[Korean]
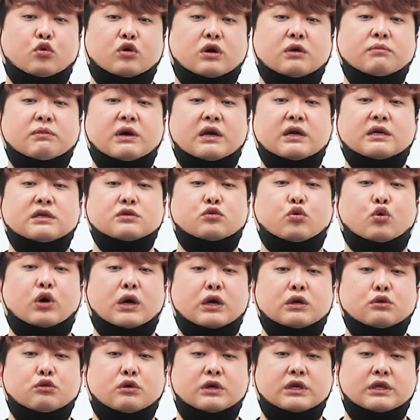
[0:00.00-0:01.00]
조그만한
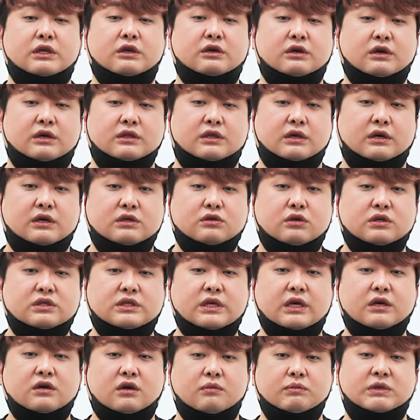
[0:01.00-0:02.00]
소각로 하나를 갖다가
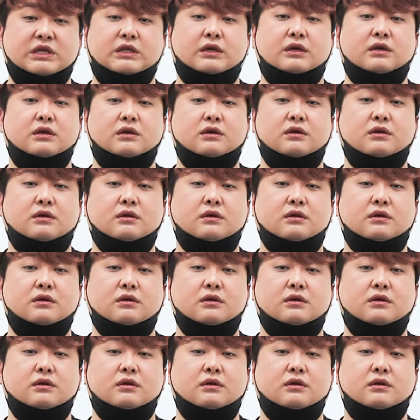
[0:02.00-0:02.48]
설치한 겁니다.